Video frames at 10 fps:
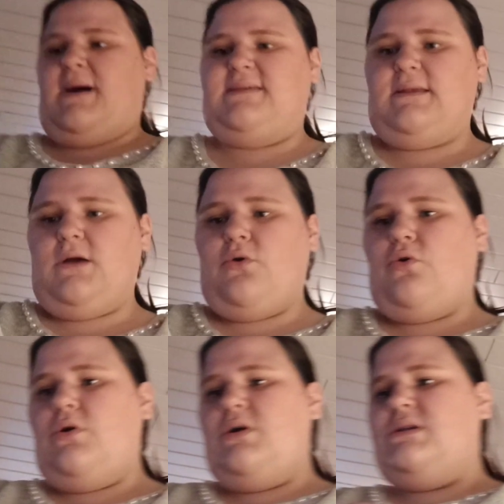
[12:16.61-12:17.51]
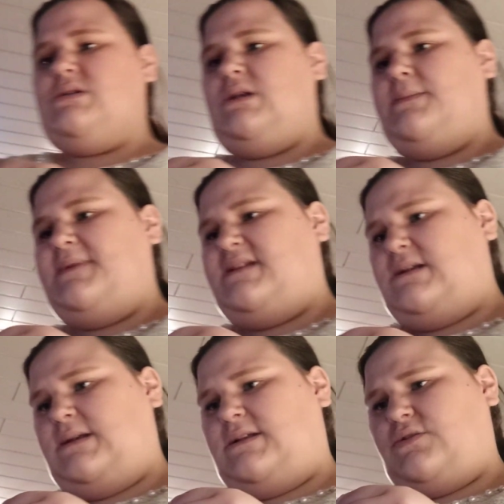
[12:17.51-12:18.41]
Maske geholt.
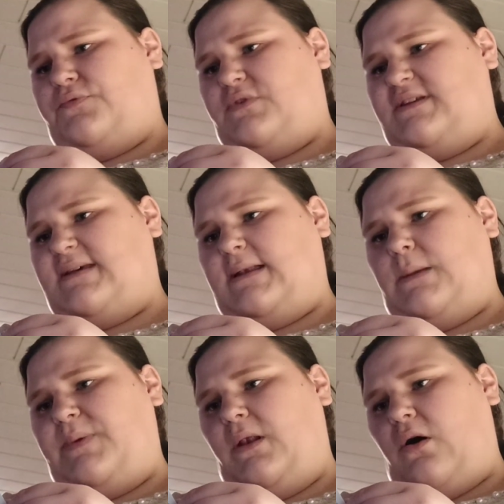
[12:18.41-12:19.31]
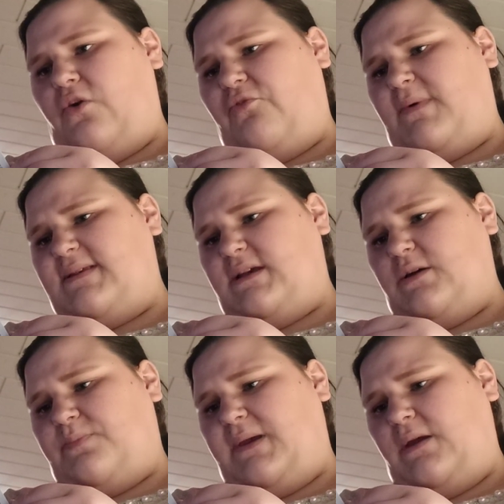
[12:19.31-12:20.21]
Limitierte Edition von Isana Peel Off
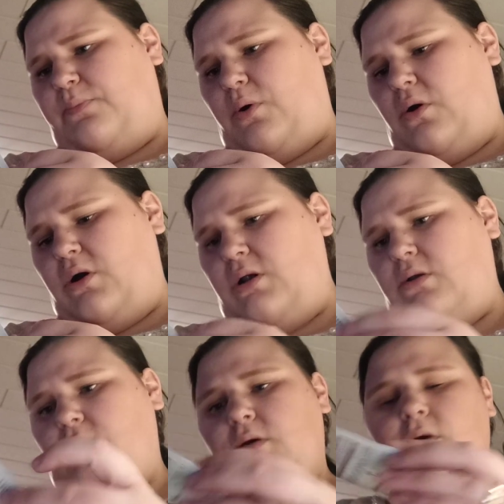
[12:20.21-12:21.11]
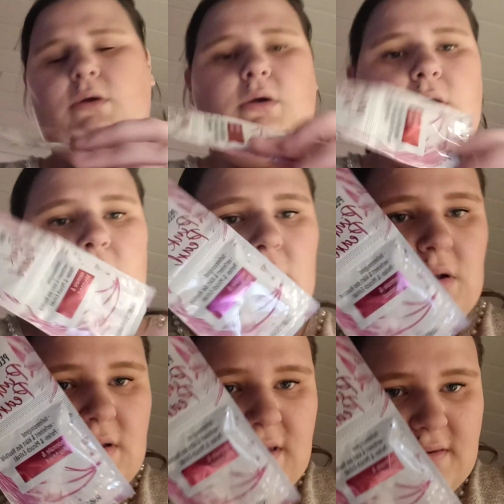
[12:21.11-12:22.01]
Maske Pink Pearl.
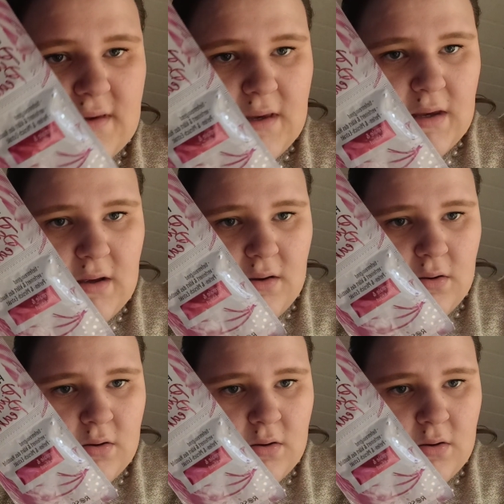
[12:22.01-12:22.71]
Diese hier.